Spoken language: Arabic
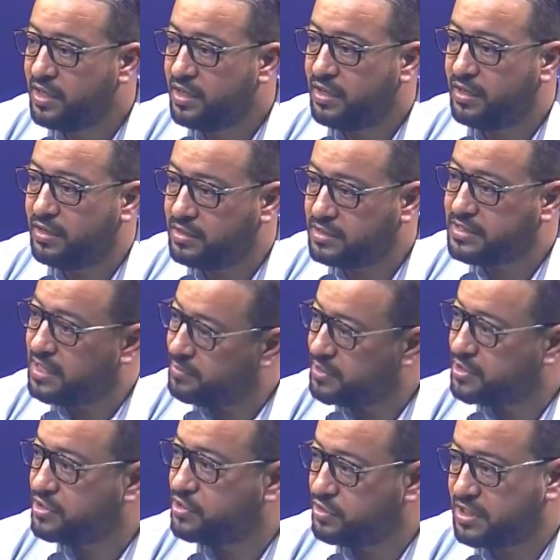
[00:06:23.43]
آه،
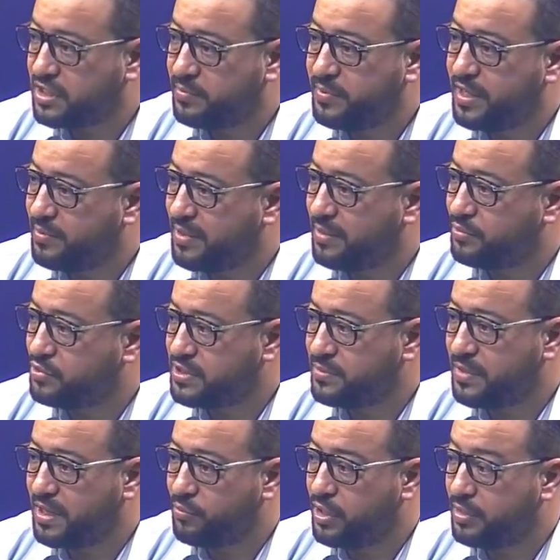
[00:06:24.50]
تسلمت جزء كبير من من
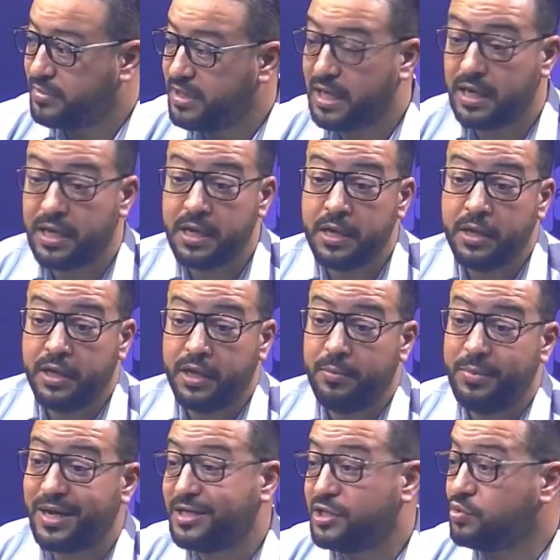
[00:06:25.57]
الاموال نتاعها
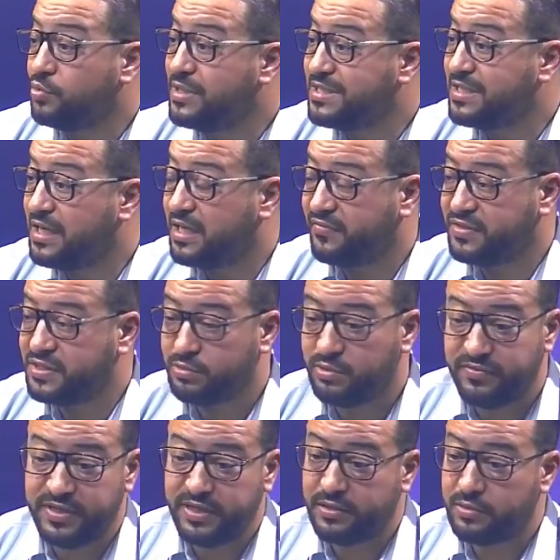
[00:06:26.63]
الباقي شنو اللي صار في
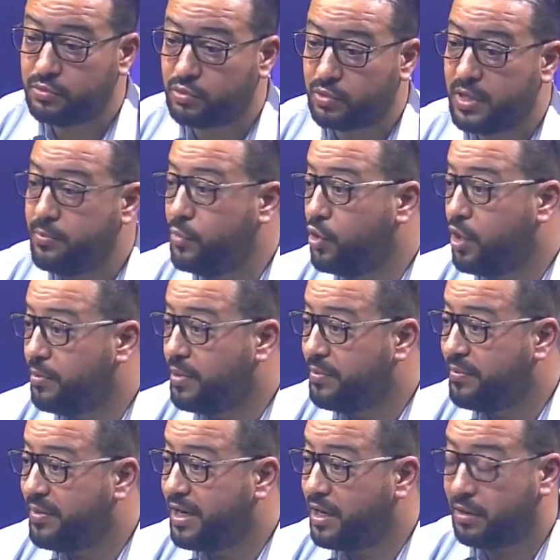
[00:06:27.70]
السويفي وكملوها من
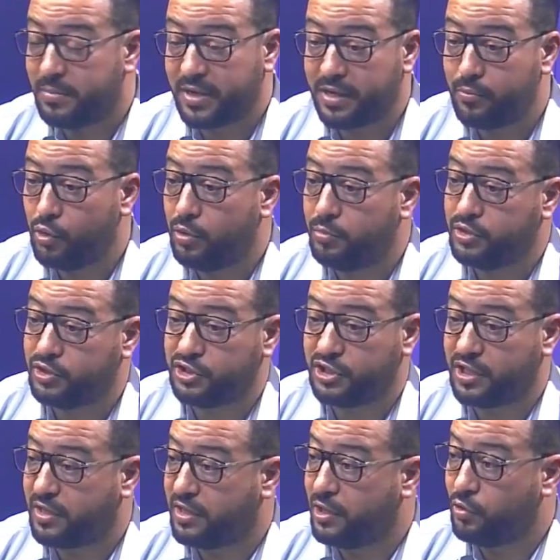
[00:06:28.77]
المبالغ ما كملهمش
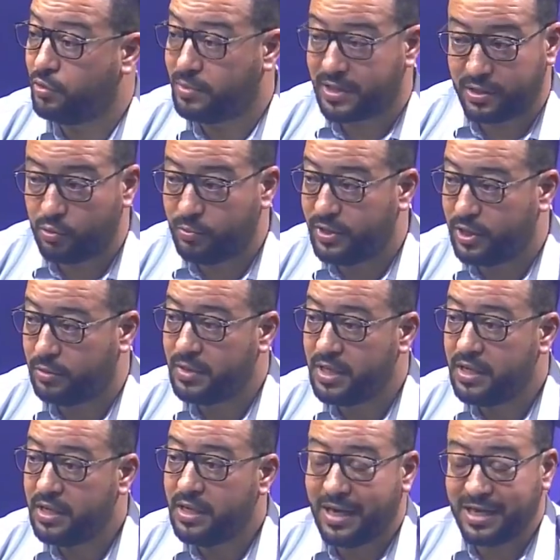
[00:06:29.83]
خذاوهم خذاو بهم
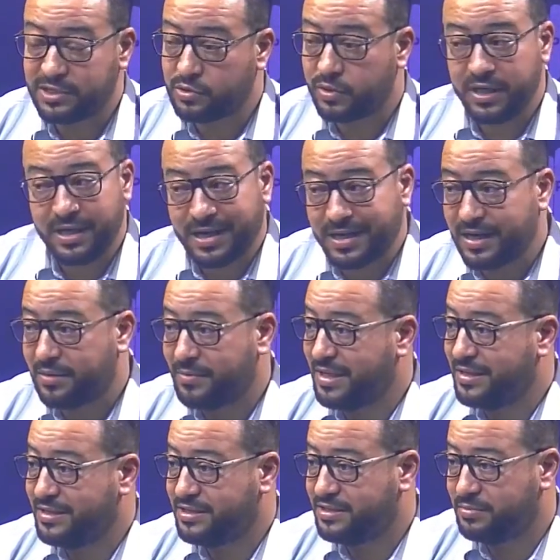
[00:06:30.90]
حاجات اخرين الحقيقه ما
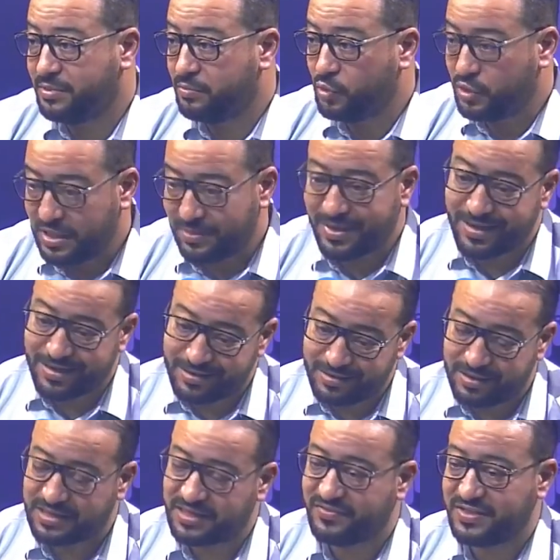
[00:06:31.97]
عنديش متابعه
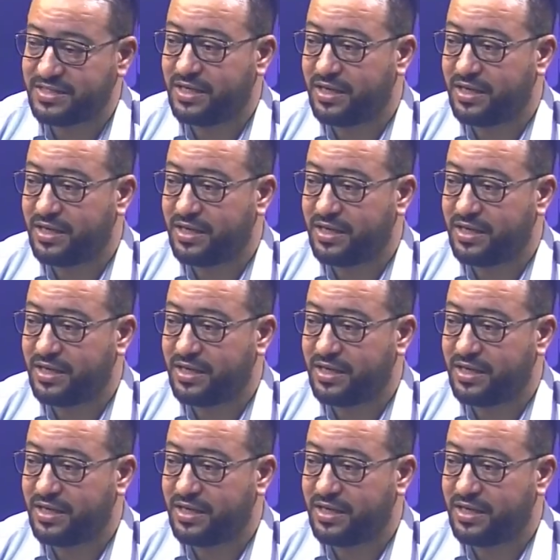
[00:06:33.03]
للتفاصيل